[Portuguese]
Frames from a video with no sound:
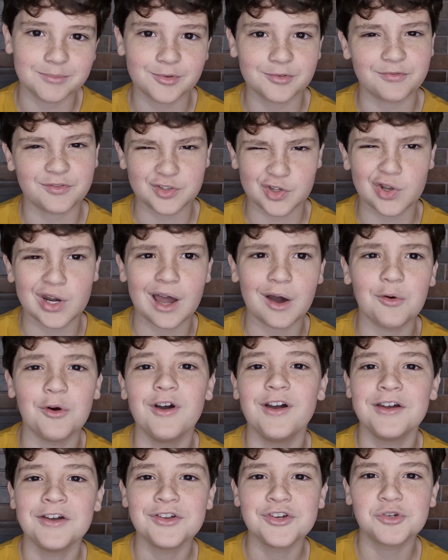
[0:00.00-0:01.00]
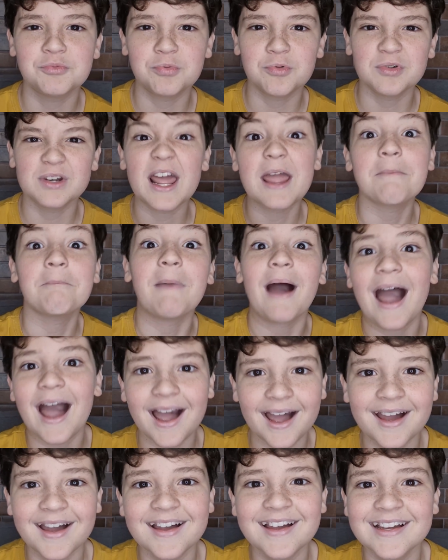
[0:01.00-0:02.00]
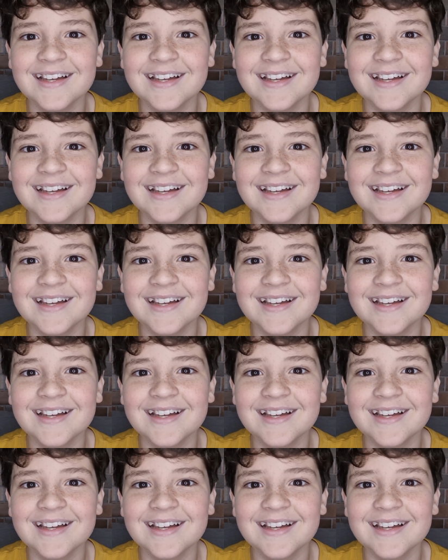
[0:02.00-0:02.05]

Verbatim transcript: Profissional. Tipo o Neymar,